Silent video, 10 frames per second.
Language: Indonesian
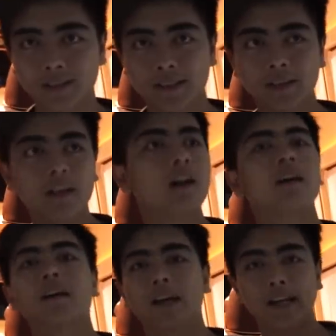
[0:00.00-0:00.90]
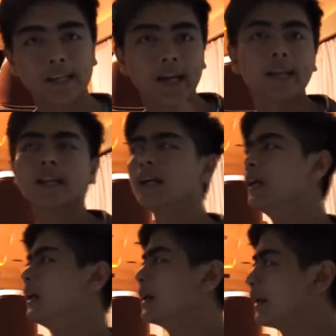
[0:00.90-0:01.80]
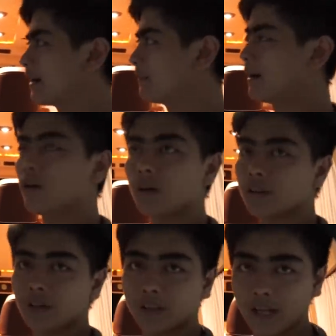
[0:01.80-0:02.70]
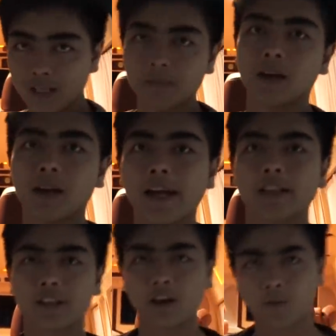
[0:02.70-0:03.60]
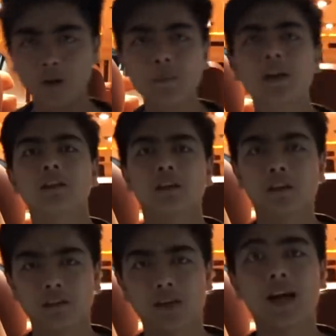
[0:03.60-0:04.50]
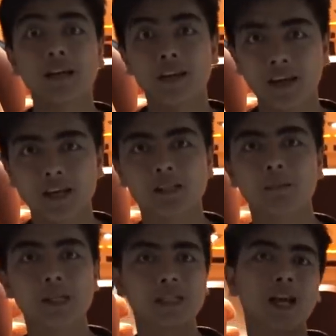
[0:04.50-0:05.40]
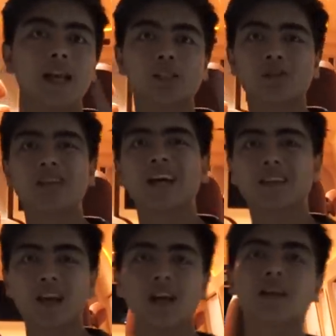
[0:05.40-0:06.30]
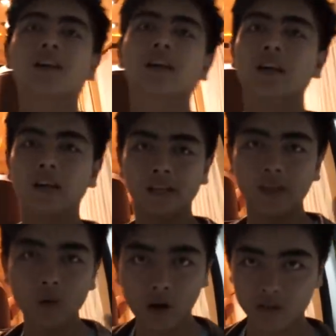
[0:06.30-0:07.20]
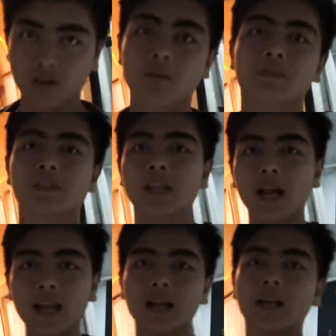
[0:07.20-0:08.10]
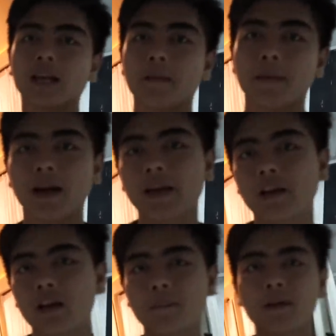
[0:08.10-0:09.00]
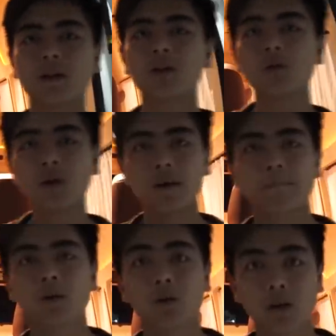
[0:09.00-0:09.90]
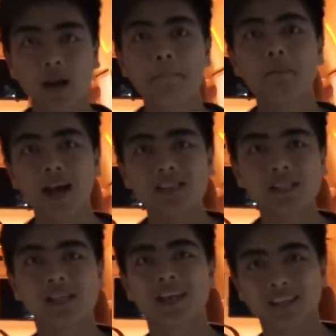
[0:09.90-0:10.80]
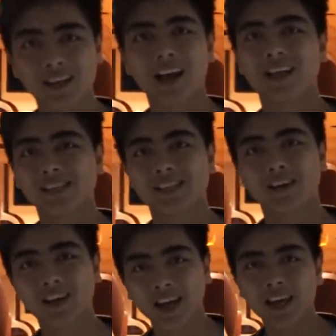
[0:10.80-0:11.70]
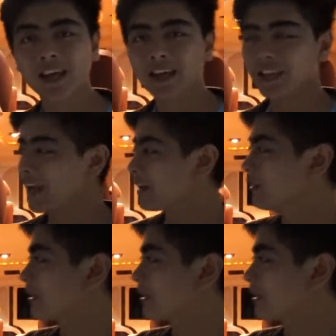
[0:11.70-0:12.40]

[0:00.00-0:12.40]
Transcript: Interior kalian yang mau konsultasi mengenai interior mobil Toyota Hiace bisa langsung datang di workshop Jalan Raya Pekayon nomor 26 Bekasi Selatan guys. Oke, okay, thank you,